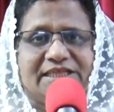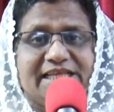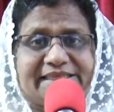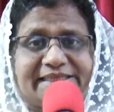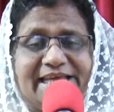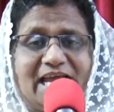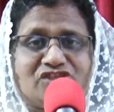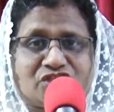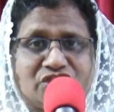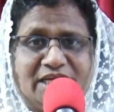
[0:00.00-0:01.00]
நித்திய
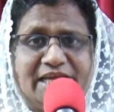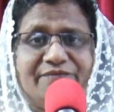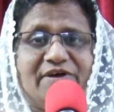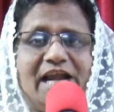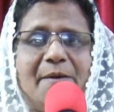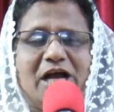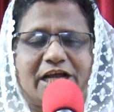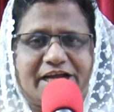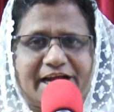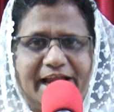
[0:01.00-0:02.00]
ஜீவன்
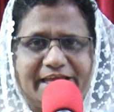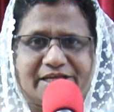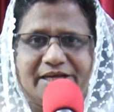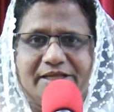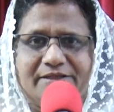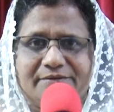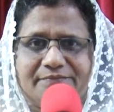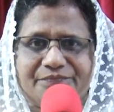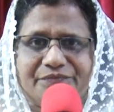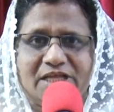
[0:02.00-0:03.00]
நமக்கு கிடைக்கின்றது
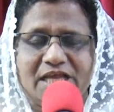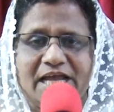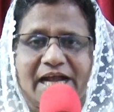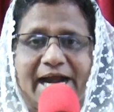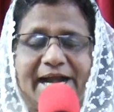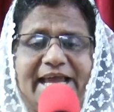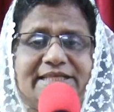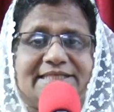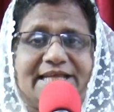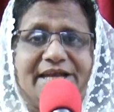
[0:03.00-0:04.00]

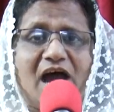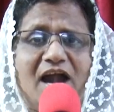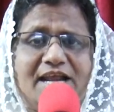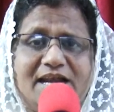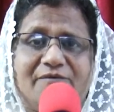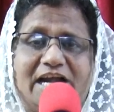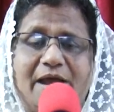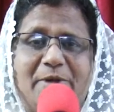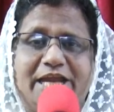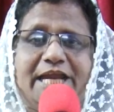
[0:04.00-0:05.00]
கடைசி நாளில் அவர்
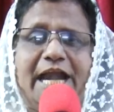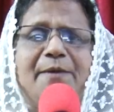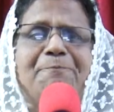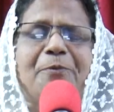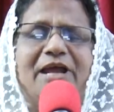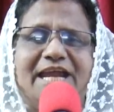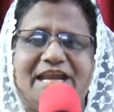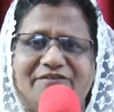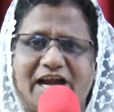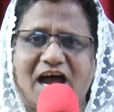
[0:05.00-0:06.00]
நம்மை
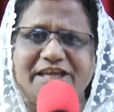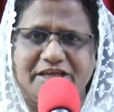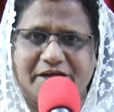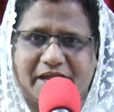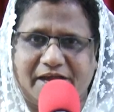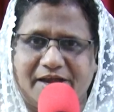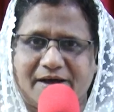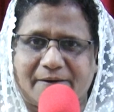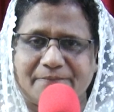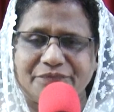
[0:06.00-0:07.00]
எழுப்புகின்றவராய்
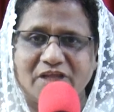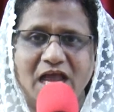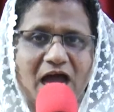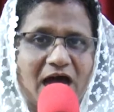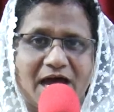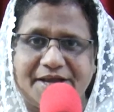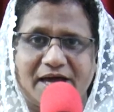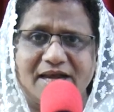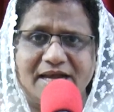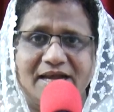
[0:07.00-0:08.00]
இருக்கின்றார்
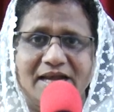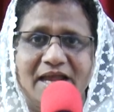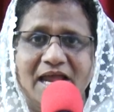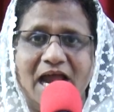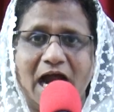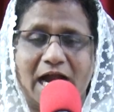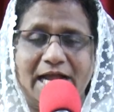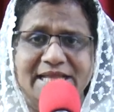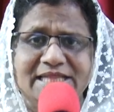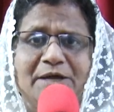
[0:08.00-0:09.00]
ஆனால்
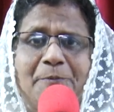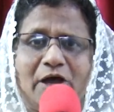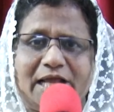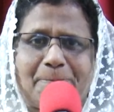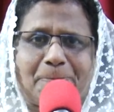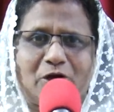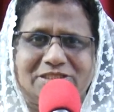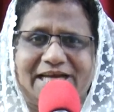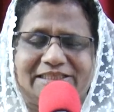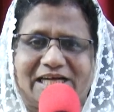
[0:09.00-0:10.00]
அழிந்து போகிற
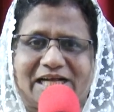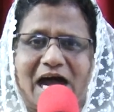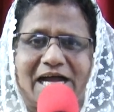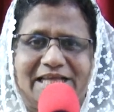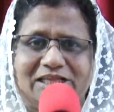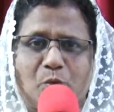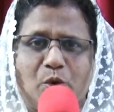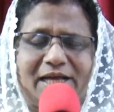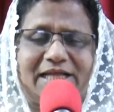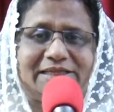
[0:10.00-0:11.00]
போஜனத்திற்காக இந்த
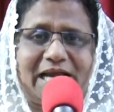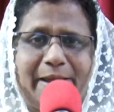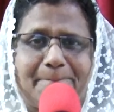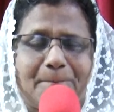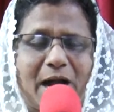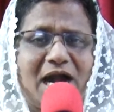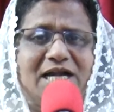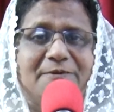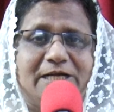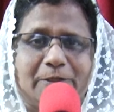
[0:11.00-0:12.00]
உலகத்திலே
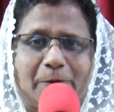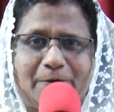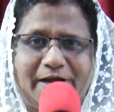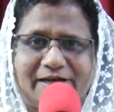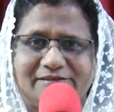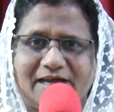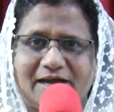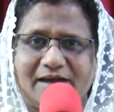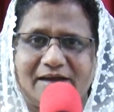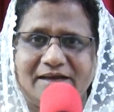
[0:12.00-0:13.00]
பாடுபட்டு கொண்டிருந்தால்